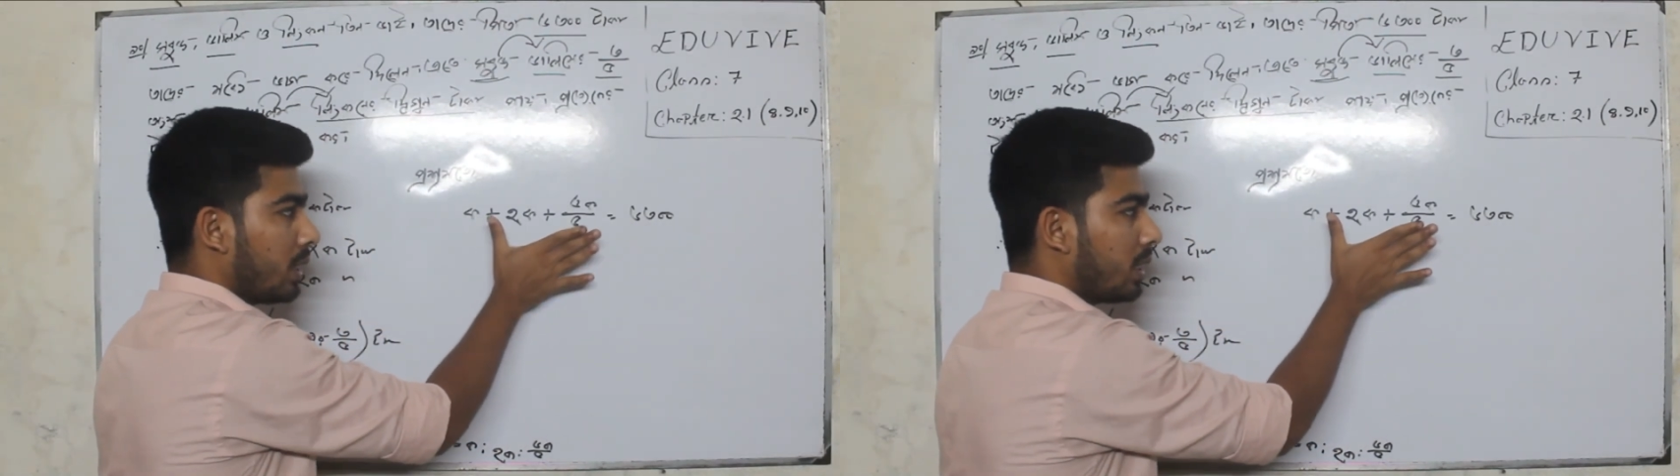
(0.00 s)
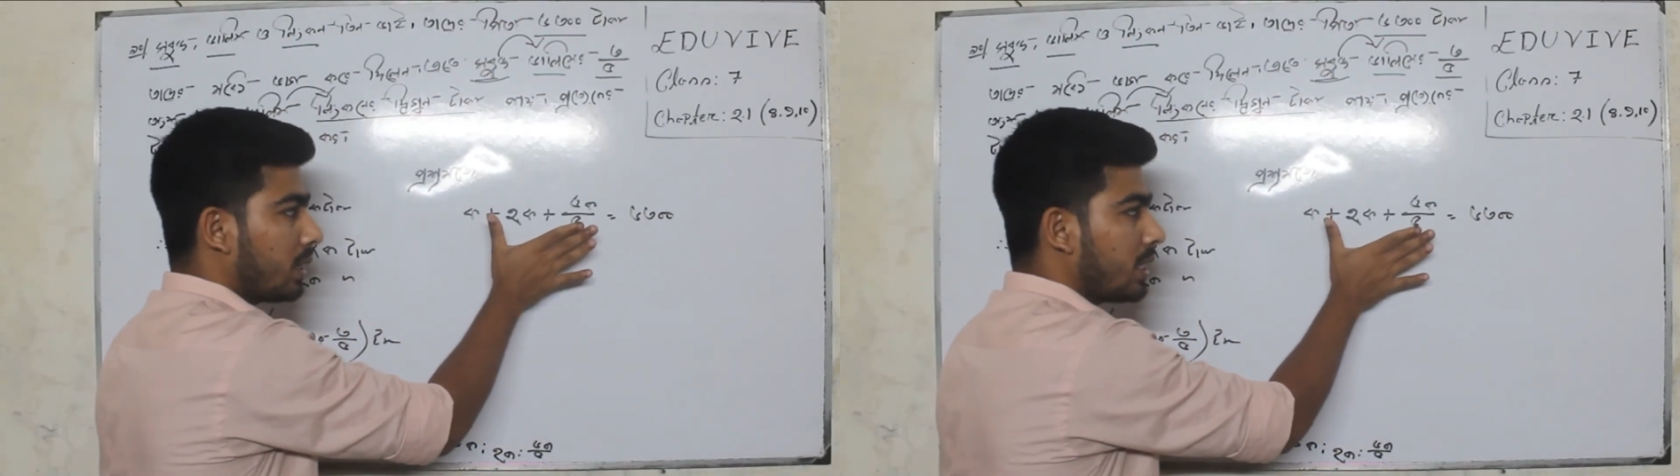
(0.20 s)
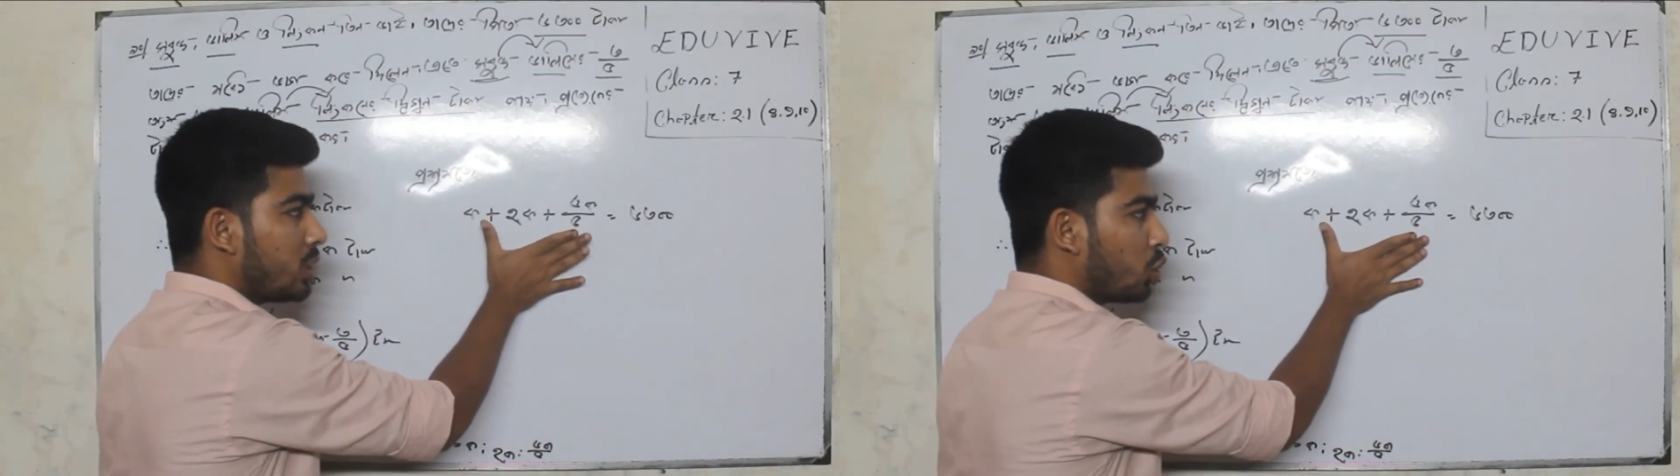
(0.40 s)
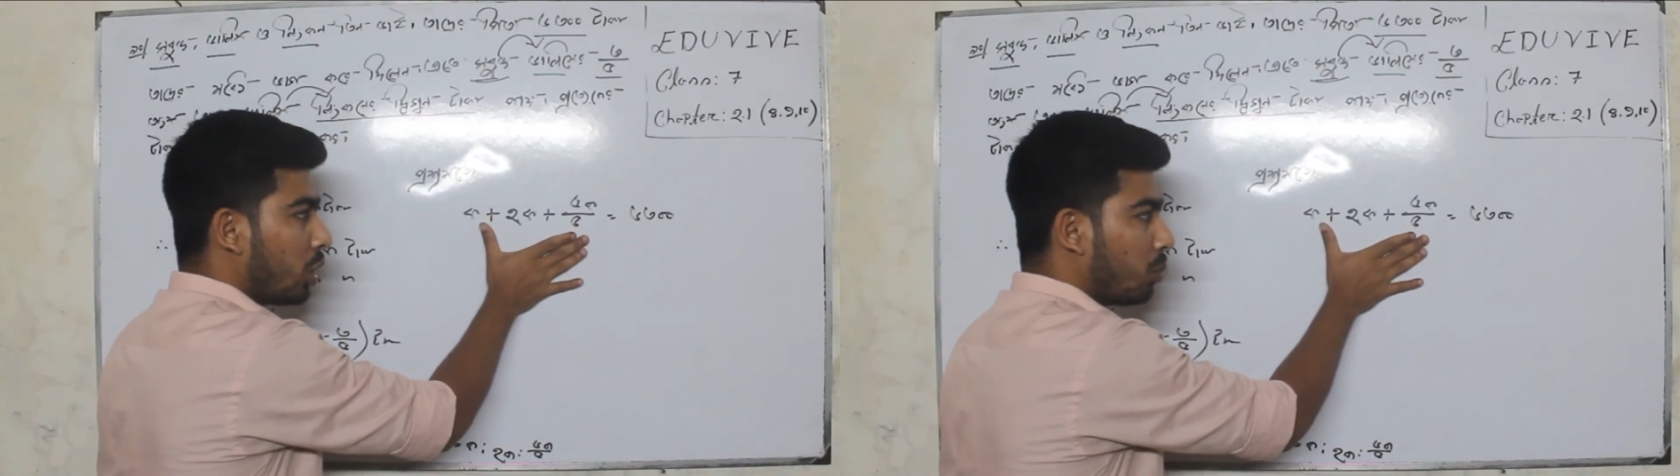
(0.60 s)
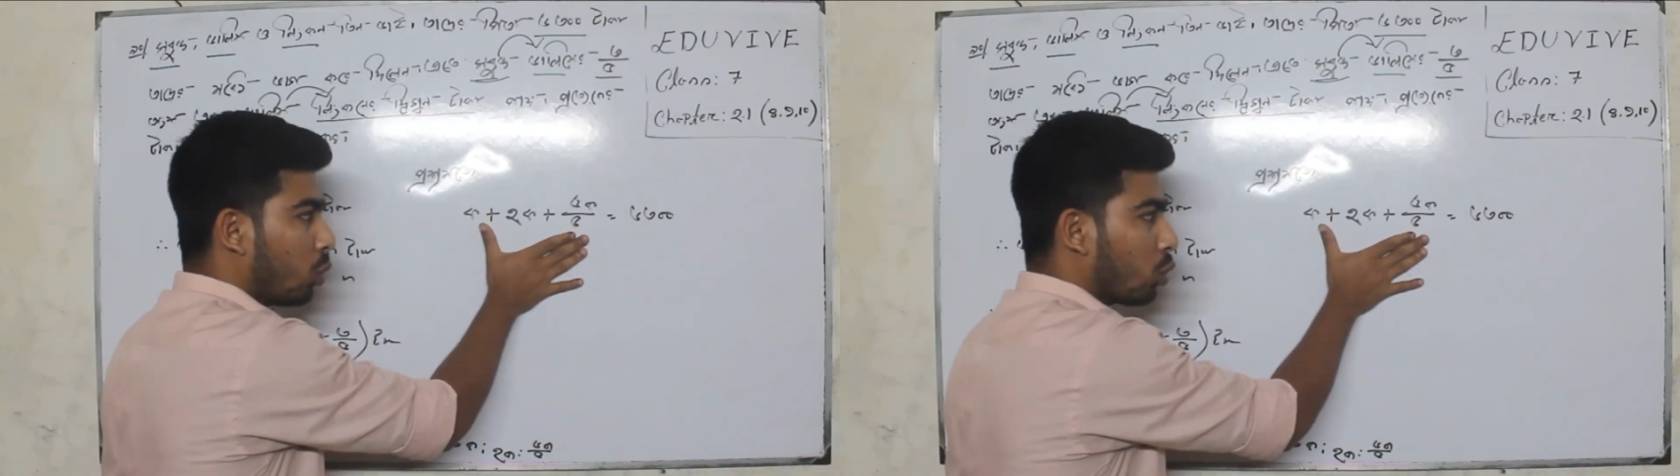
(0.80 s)
তিনজনের
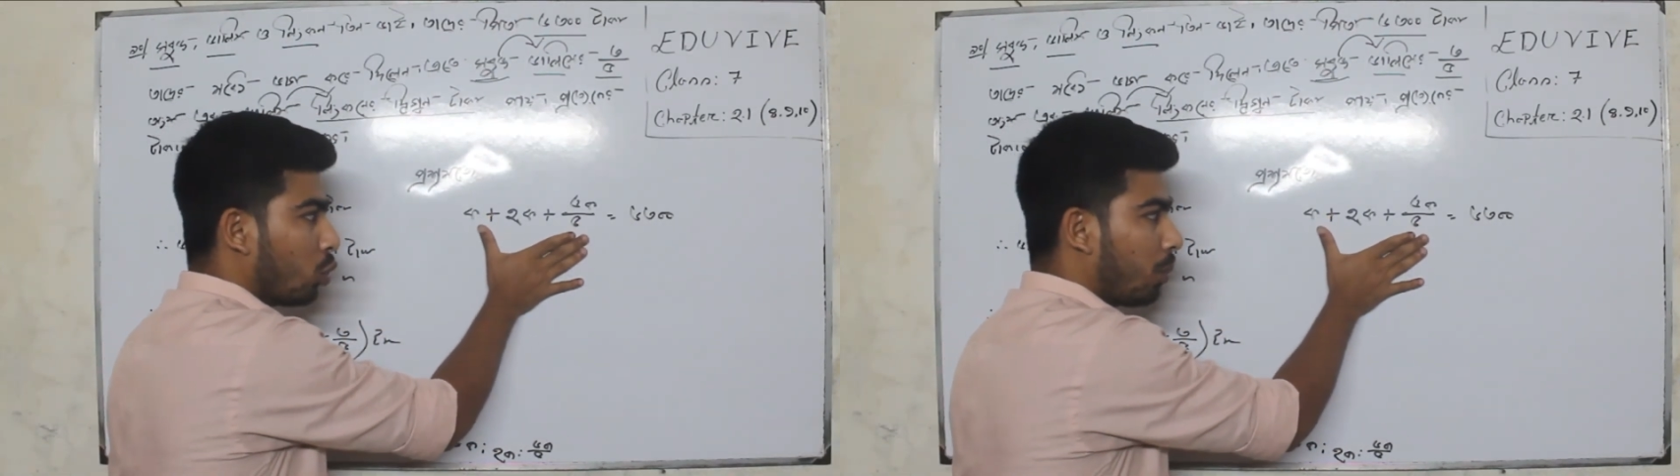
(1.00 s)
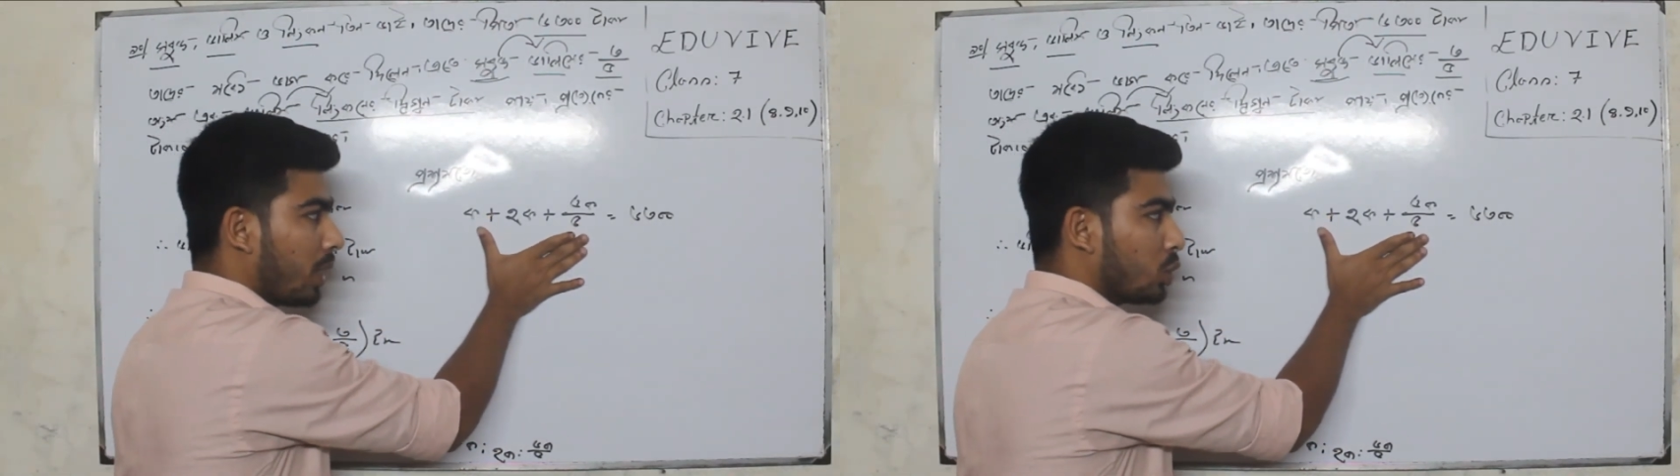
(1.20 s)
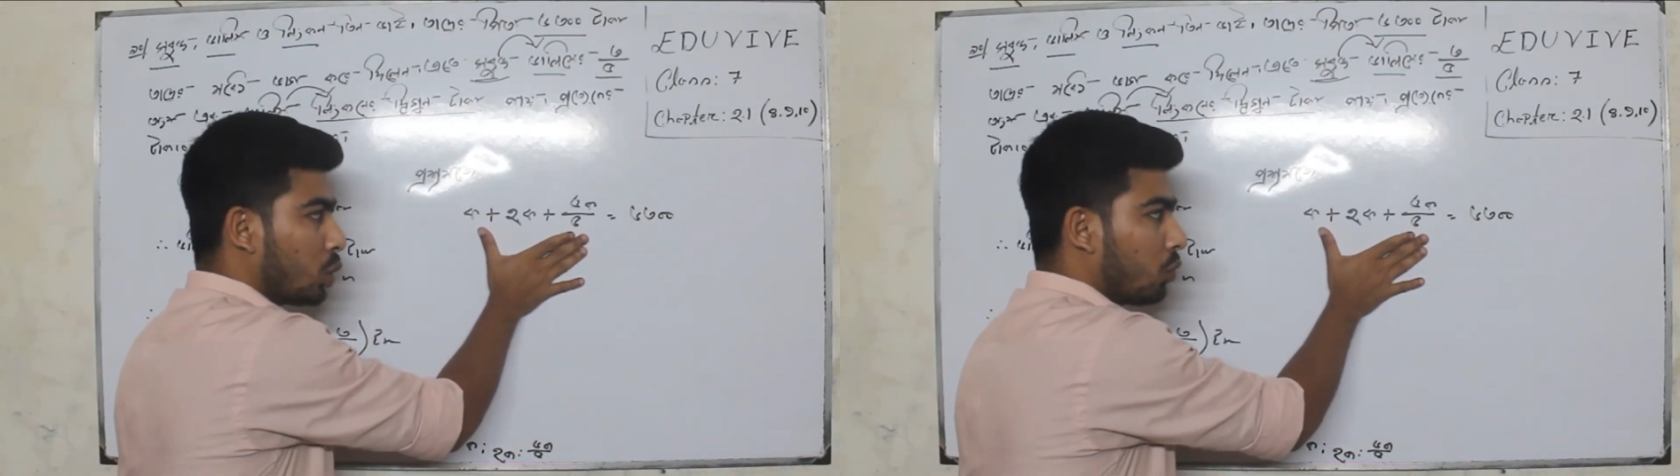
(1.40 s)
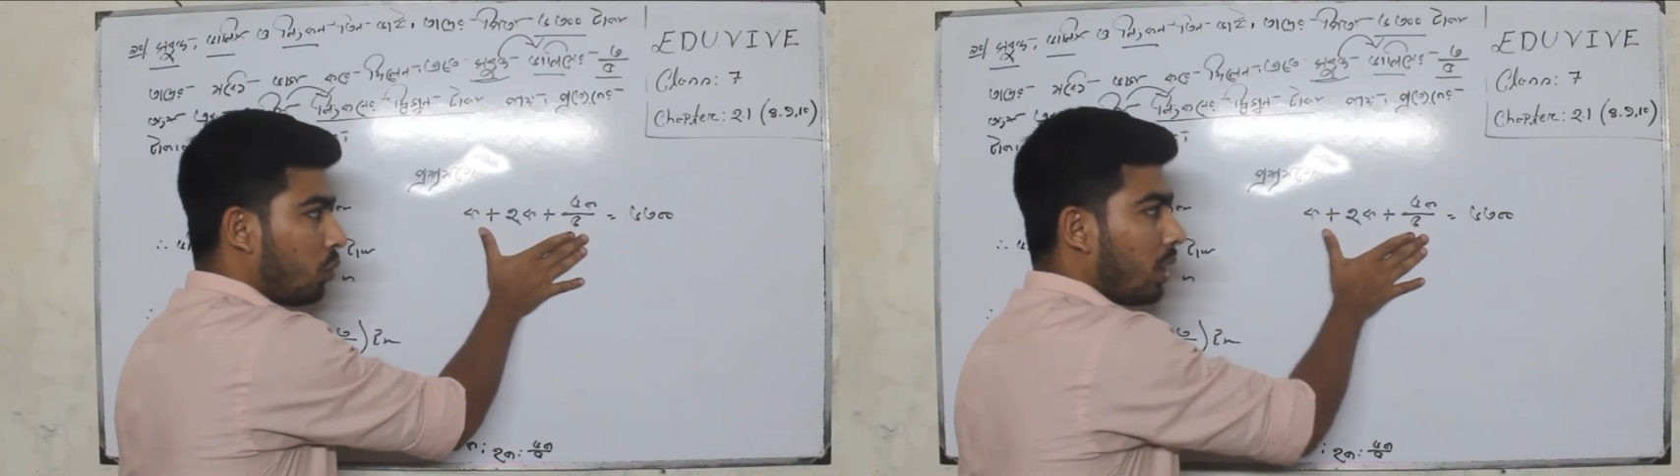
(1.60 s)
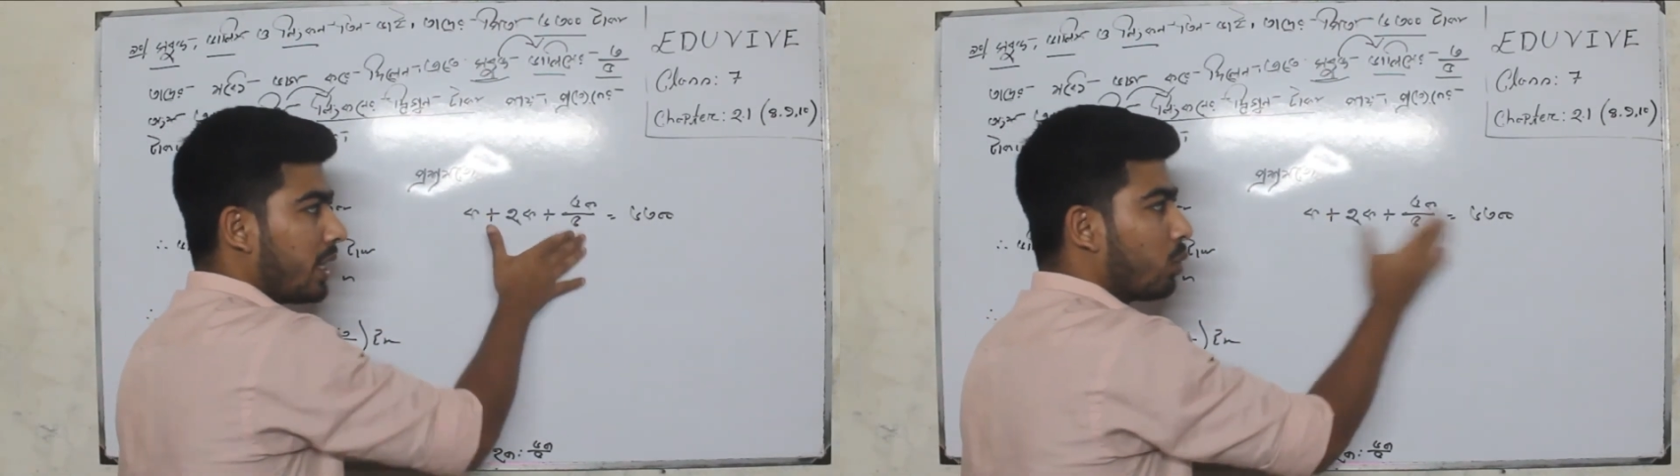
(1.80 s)
মোট অনুপাত যোগফল
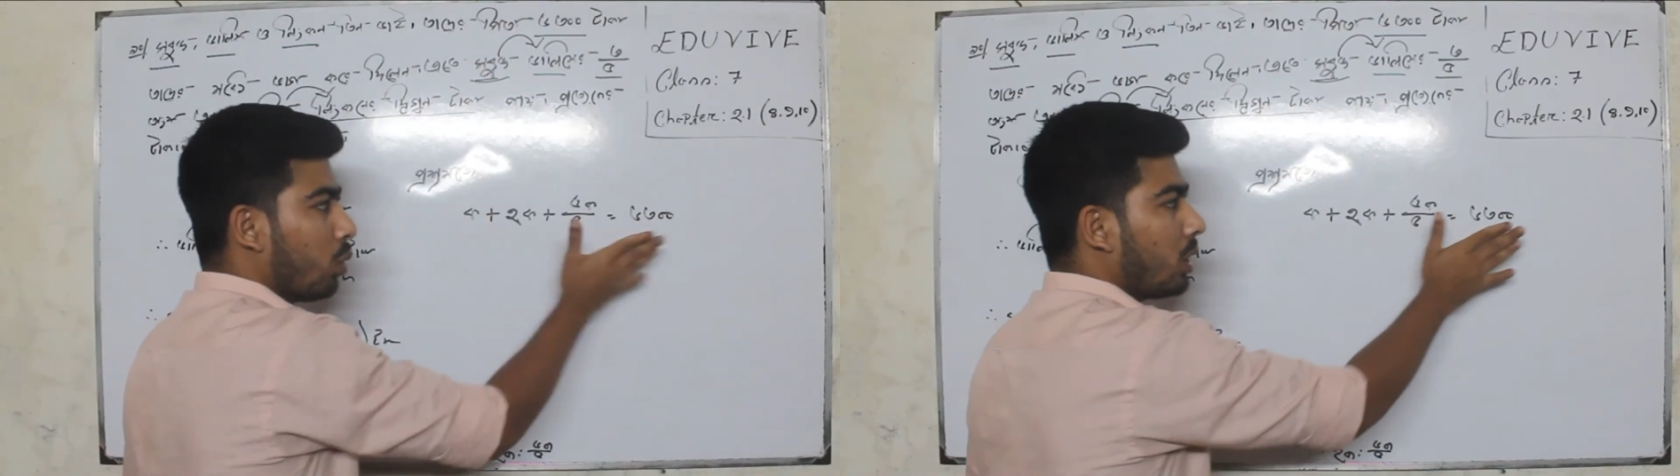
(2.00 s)
ইকুয়াল